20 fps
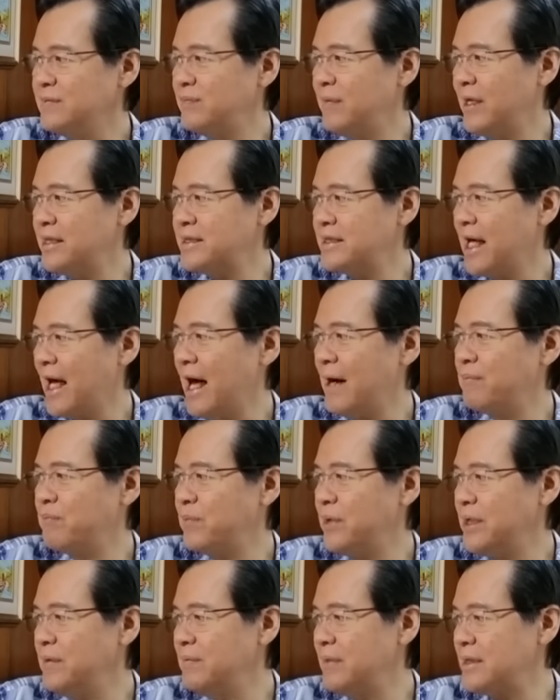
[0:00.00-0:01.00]
Mas
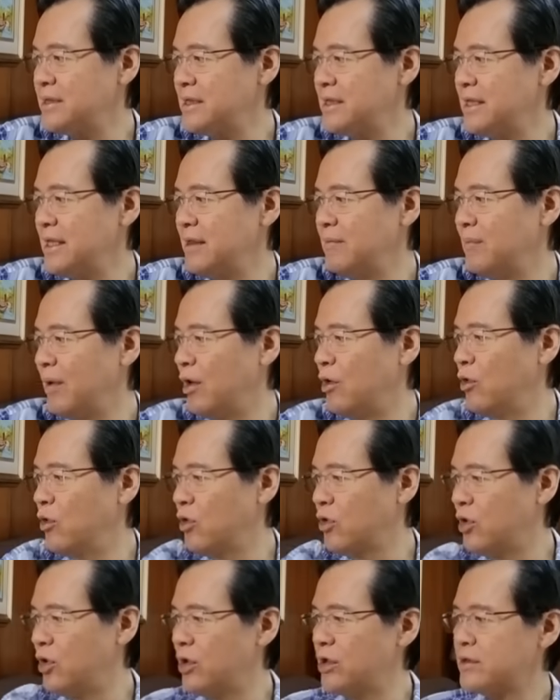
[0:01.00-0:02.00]
happy. Mas hindi
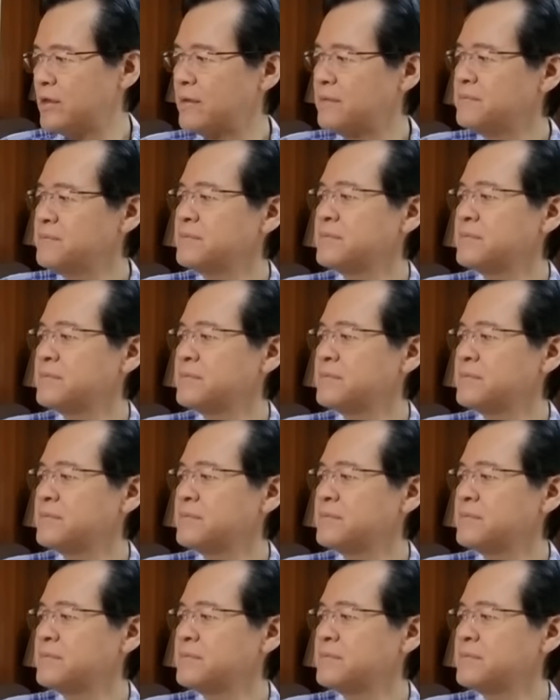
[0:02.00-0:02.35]
malungkot.